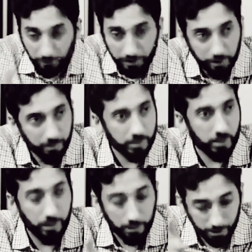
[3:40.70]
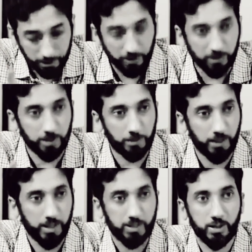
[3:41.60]
মসজিদসমূহ আল্লাহর স্মরণ
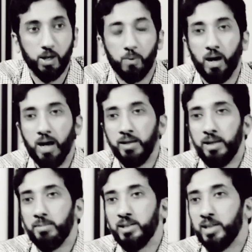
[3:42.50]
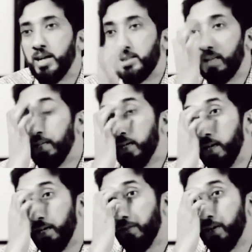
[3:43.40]
করার জন্য অতএব
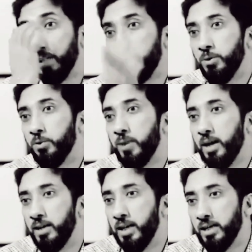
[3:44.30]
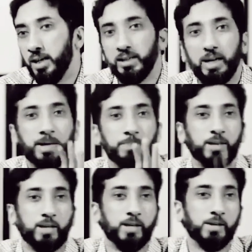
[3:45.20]
তোমরা আল্লাহ তালার সাথে কাউকে ডেকো না
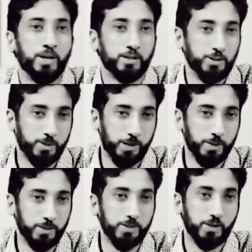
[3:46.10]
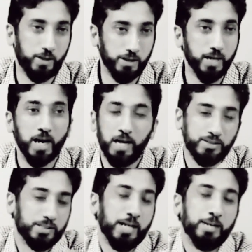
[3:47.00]
কথা প্রসঙ্গে বলে রাখি
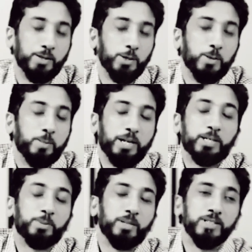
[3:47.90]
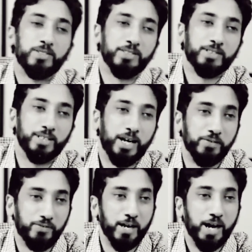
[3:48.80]
আমি বিশেষভাবে ডাক্তারদের প্রতি ইঙ্গিত করছি
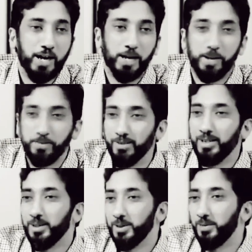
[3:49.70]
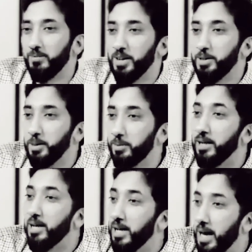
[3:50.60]
না হয়তো অভিজ্ঞতা প্রসিদ্ধ বা
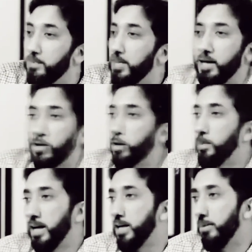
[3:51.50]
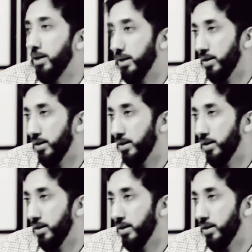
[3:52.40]
কিছুটা আমার উদ্ভাবনী কল্পনা মাত্র